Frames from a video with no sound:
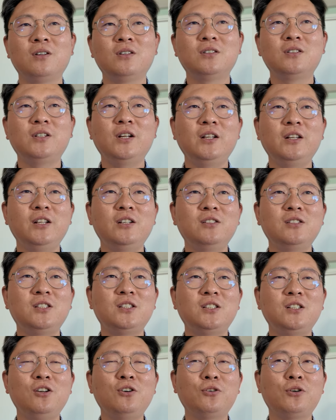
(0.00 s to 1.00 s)
트레이딩은
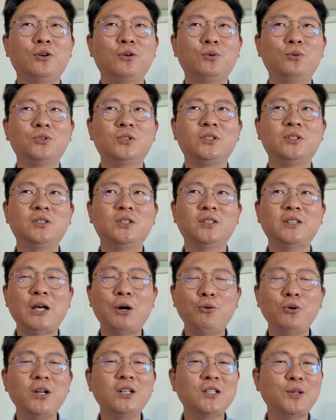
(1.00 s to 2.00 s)
신의 영역이고 진짜
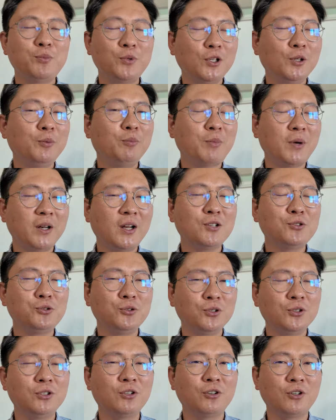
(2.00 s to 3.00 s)
타고난 사람들만 할 수
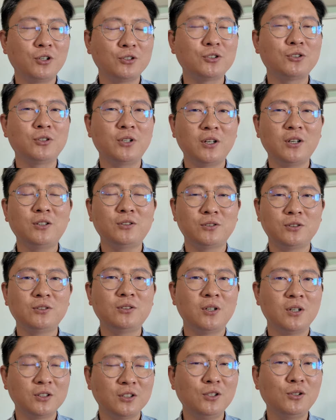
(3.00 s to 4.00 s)
있는 영역이라고 저는 생각이
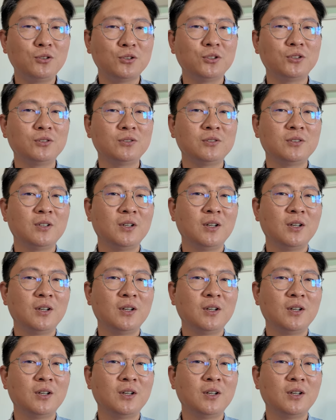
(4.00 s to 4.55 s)
들거든요.